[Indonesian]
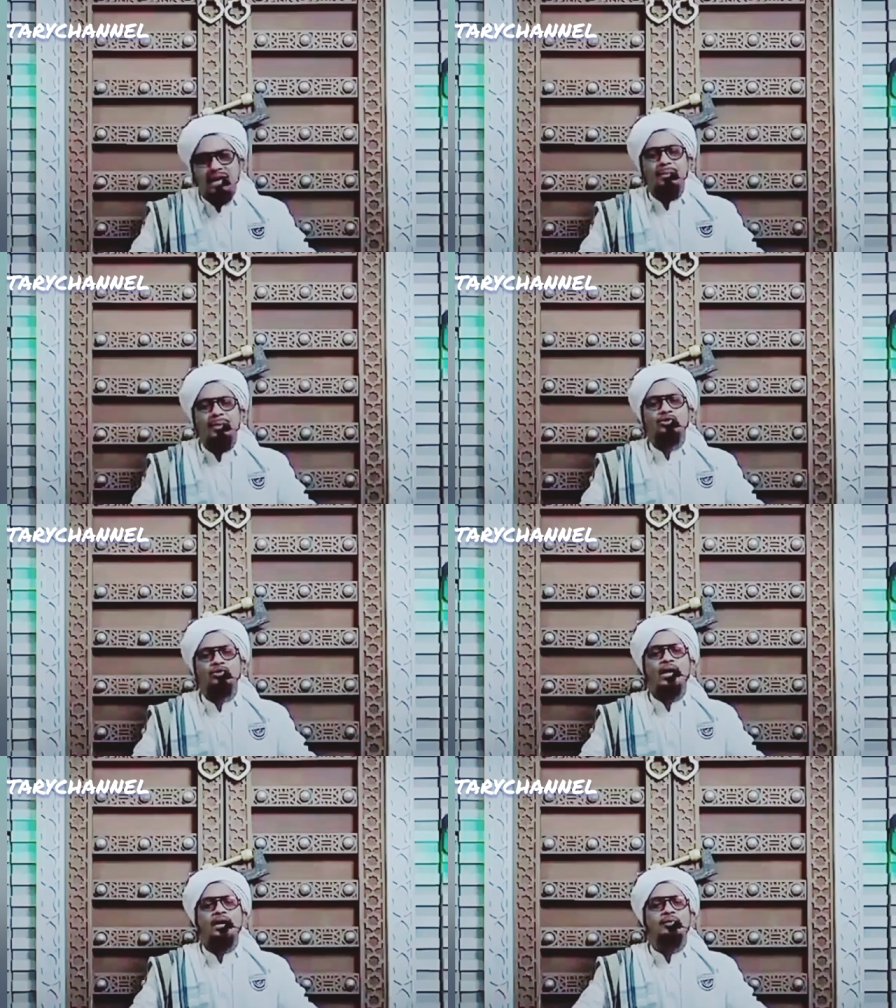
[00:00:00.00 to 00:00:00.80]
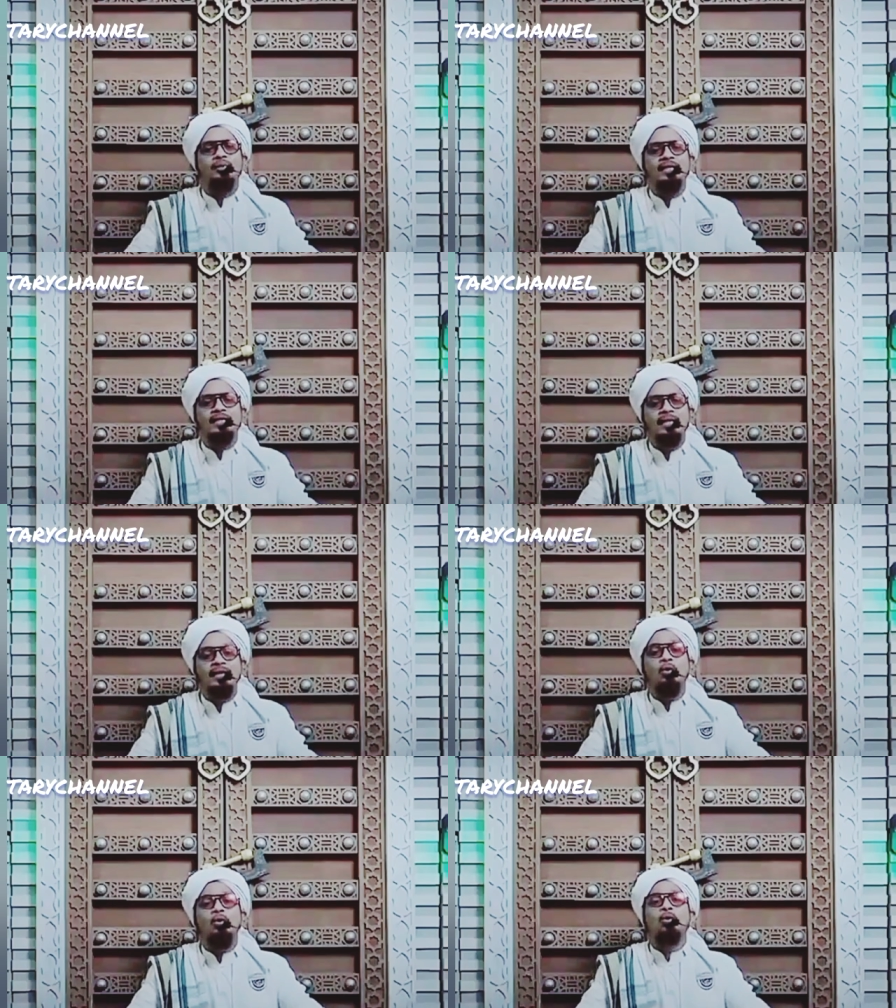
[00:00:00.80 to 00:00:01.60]
ya man tuhallu
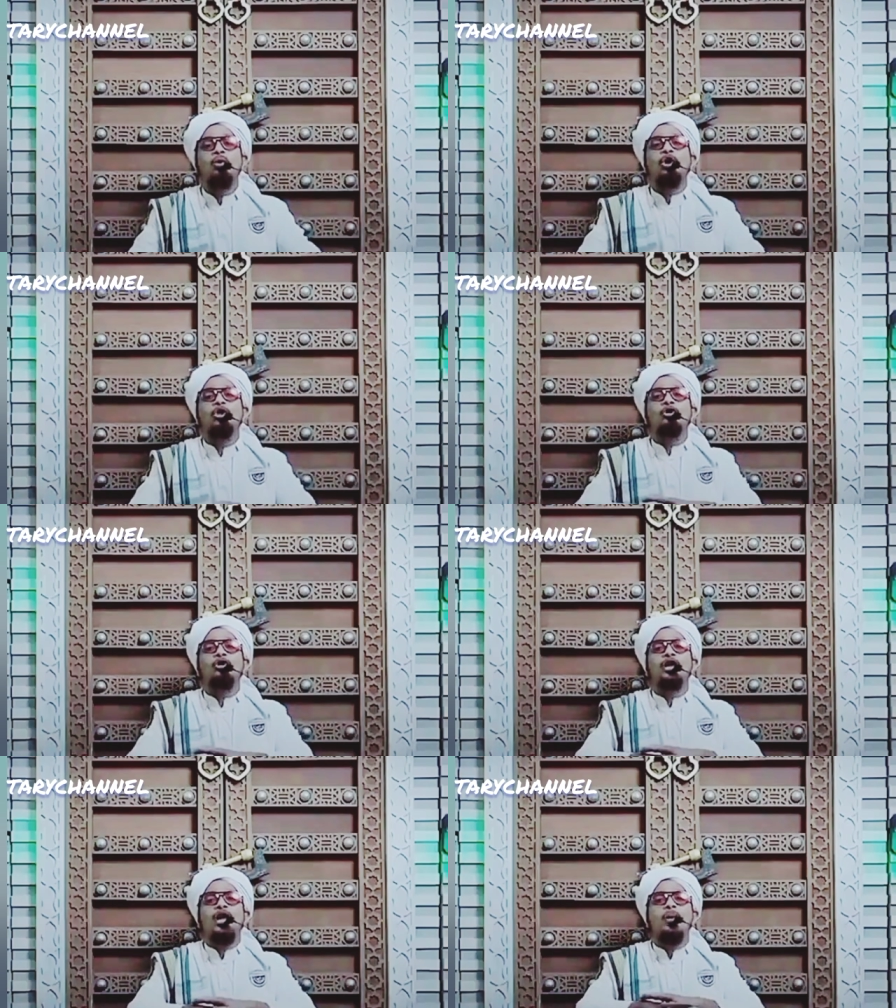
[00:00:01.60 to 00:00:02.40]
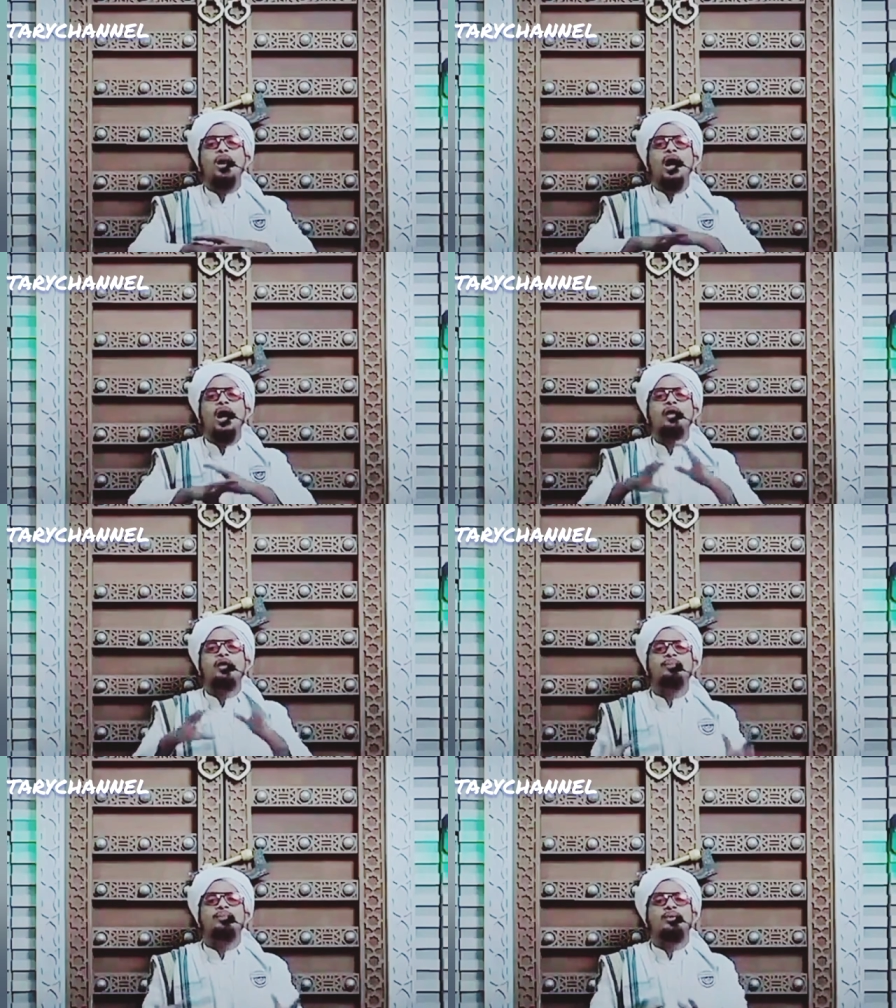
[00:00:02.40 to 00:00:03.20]
bidikri uqadun
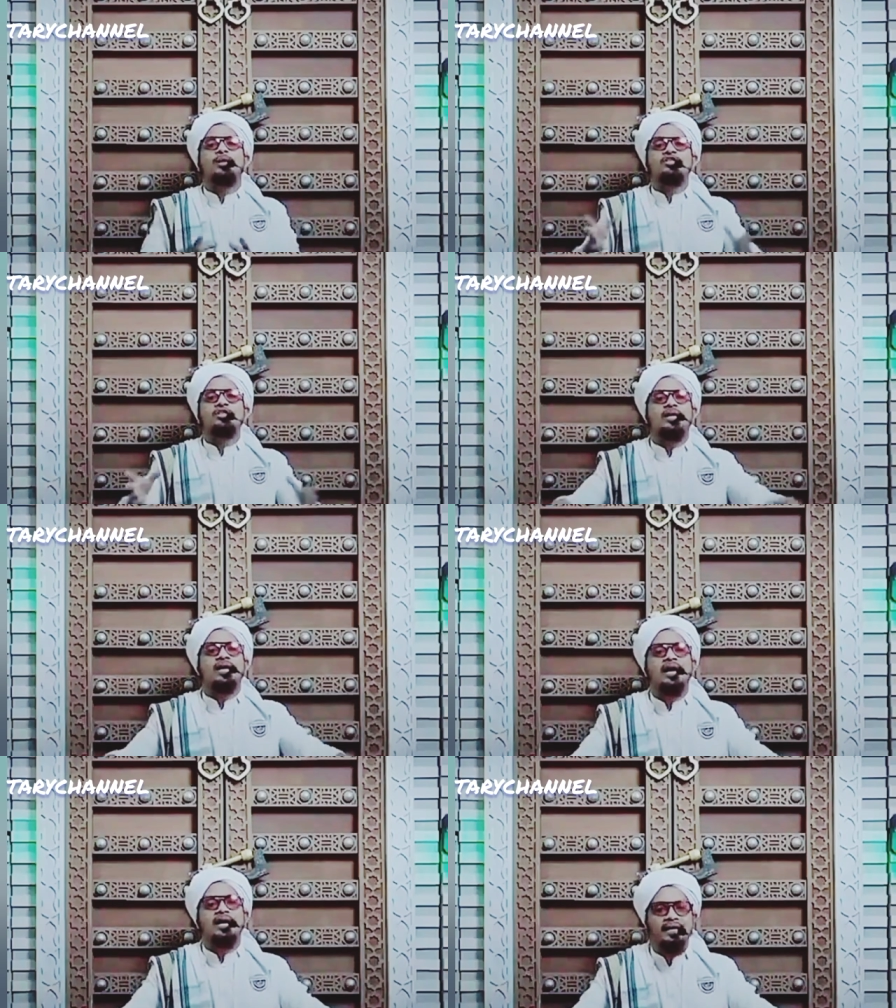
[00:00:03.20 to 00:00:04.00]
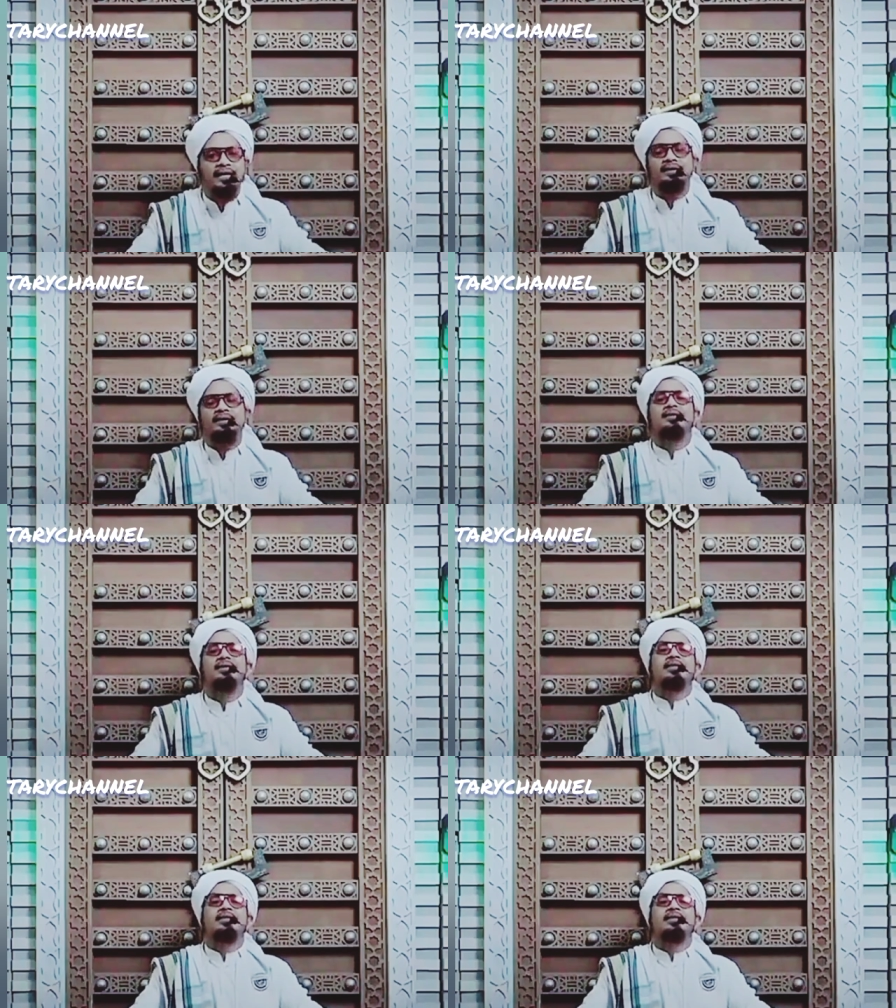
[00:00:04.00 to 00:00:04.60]
nawaibi wa syada'id.